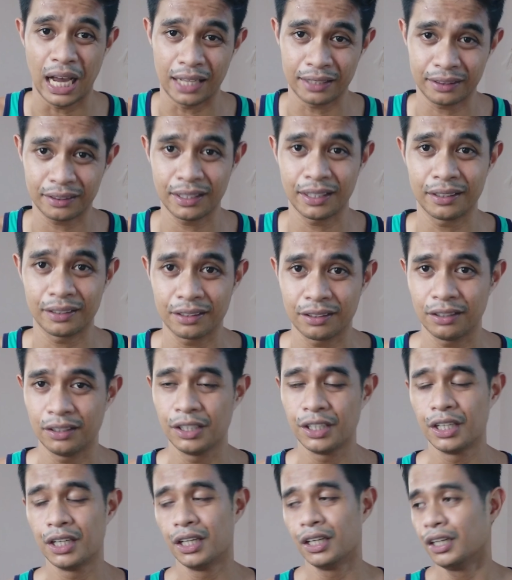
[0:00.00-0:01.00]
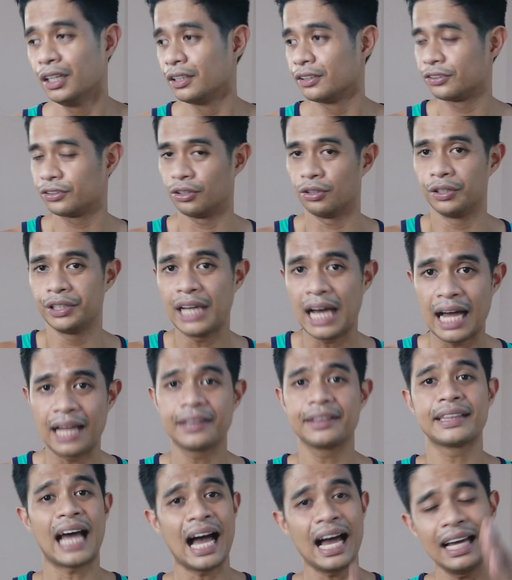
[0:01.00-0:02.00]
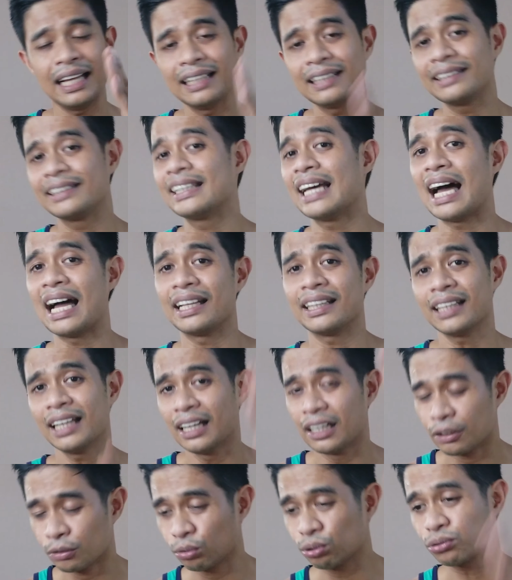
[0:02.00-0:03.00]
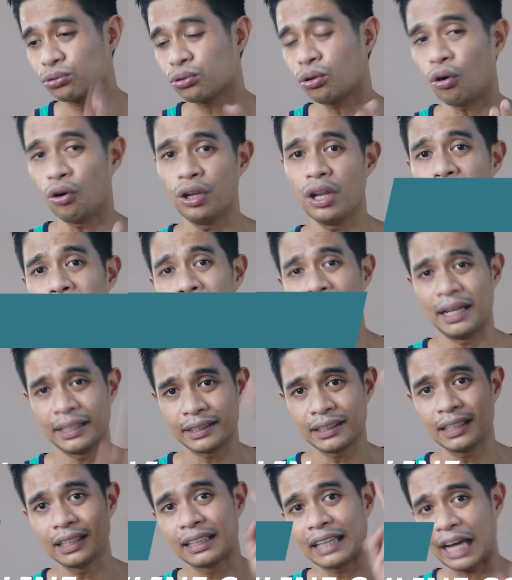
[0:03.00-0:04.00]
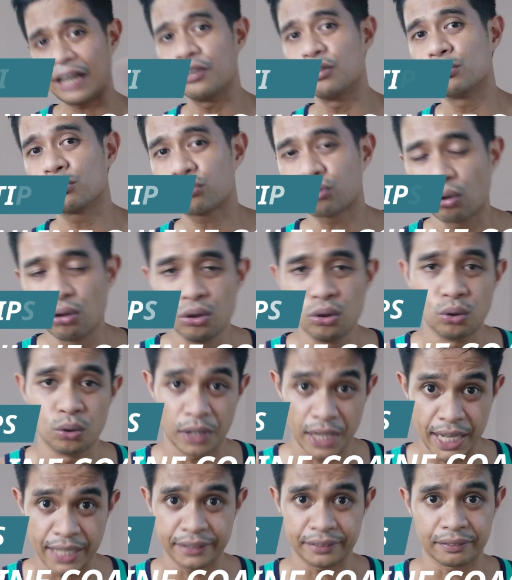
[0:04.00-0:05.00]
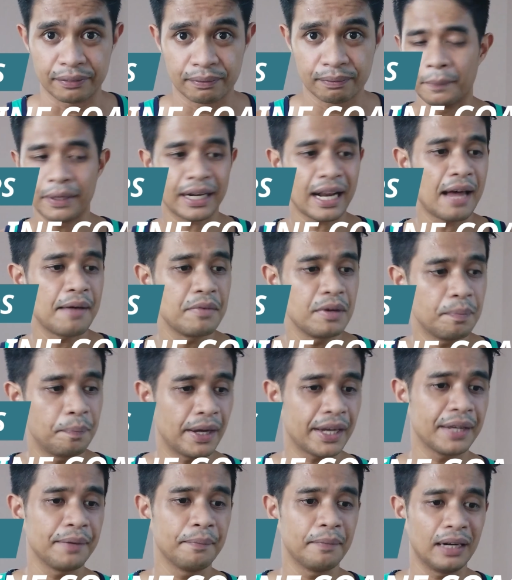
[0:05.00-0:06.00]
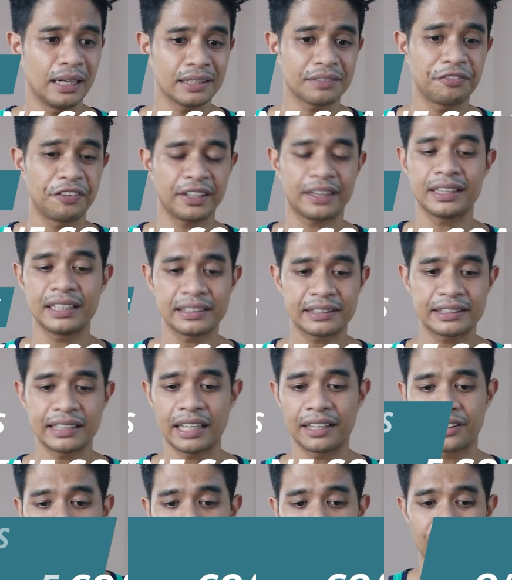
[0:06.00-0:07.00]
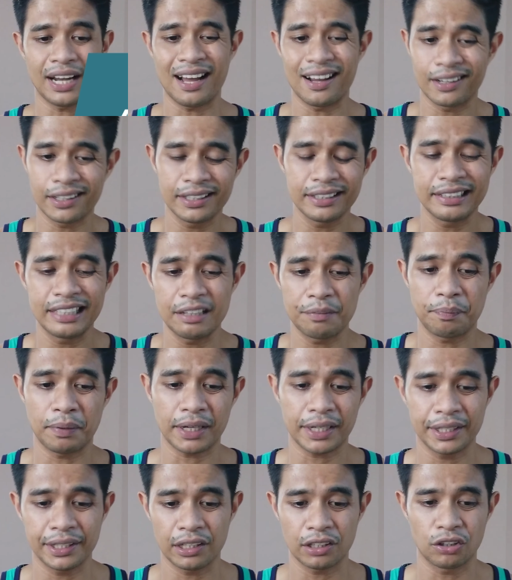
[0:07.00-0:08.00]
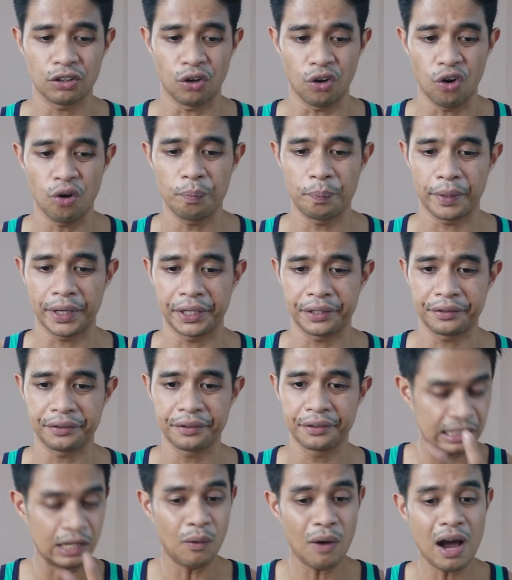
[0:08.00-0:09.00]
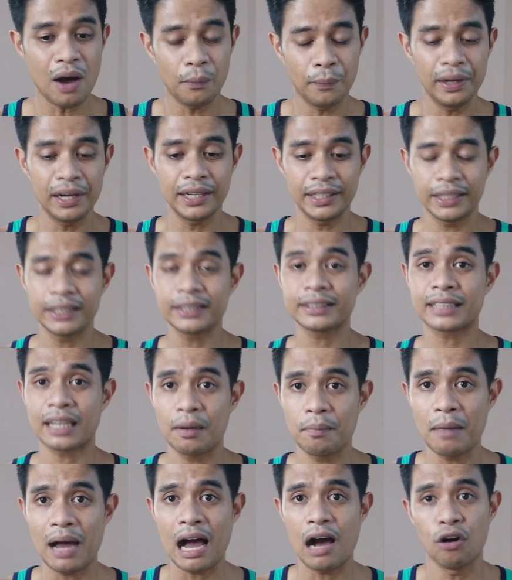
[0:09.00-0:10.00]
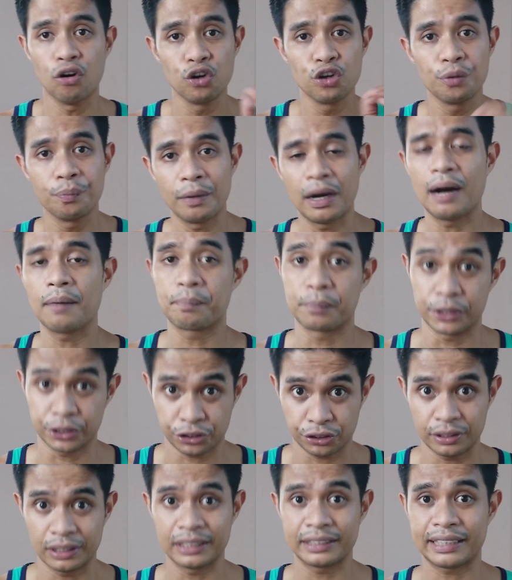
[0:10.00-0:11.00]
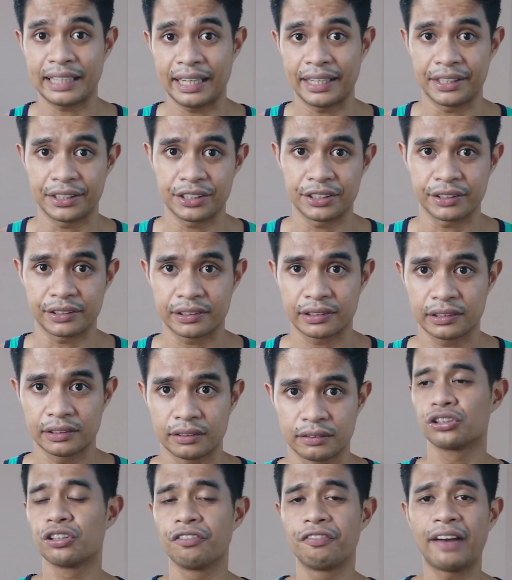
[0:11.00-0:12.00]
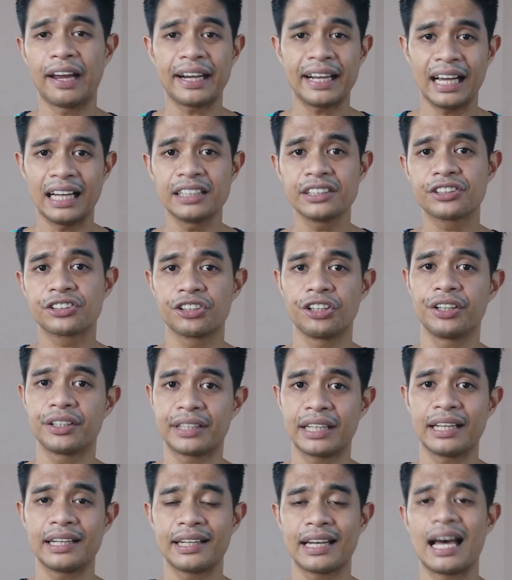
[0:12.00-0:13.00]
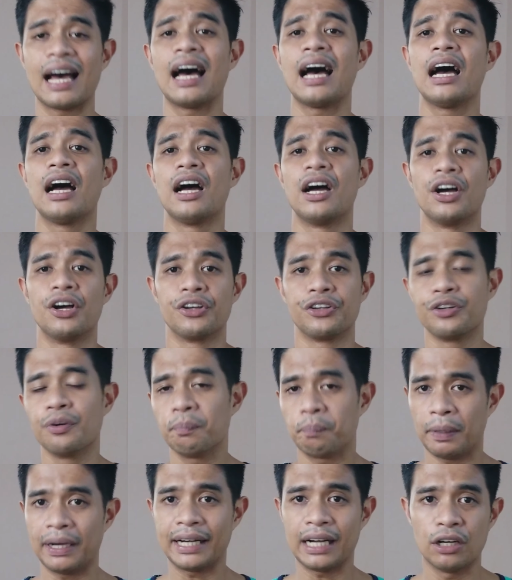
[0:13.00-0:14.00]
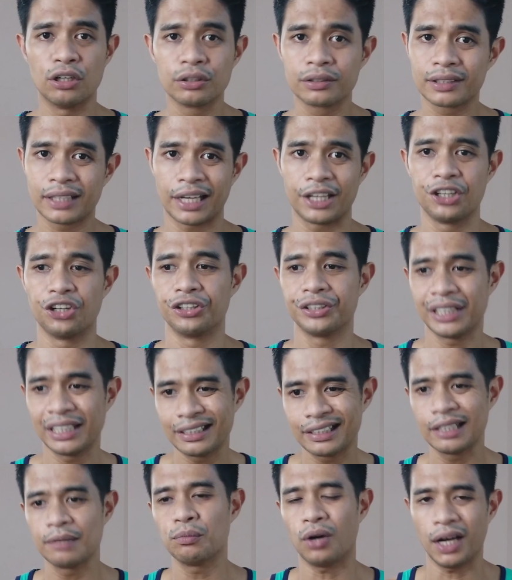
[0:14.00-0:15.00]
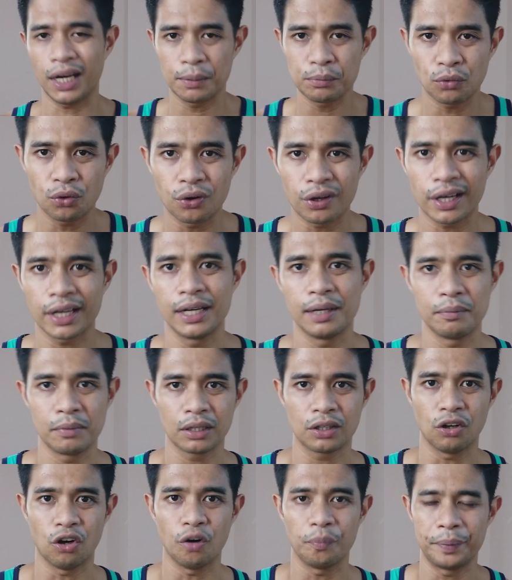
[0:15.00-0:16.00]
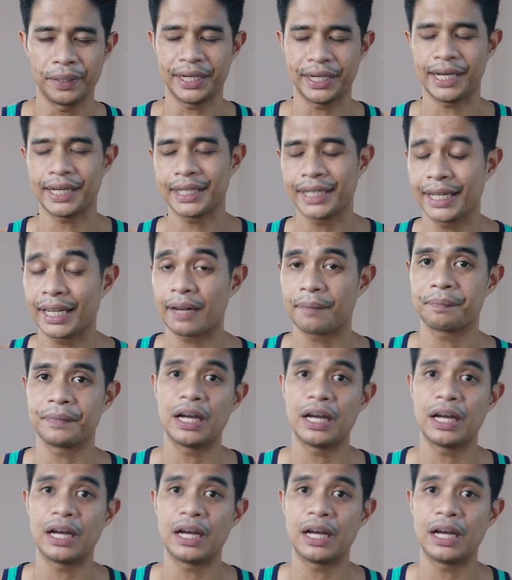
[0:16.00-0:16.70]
dati, no? So, yan. Dahil dyan, gusto ko naman kayong tulungan. Marami pa rin mga fitness center ang hindi pa rin nag-open. Nawawala ng trabaho yung mga personal trainers. So, very uncertain na yung panahon ngayon, hindi mo alam kung kailan mag-open, ang hirap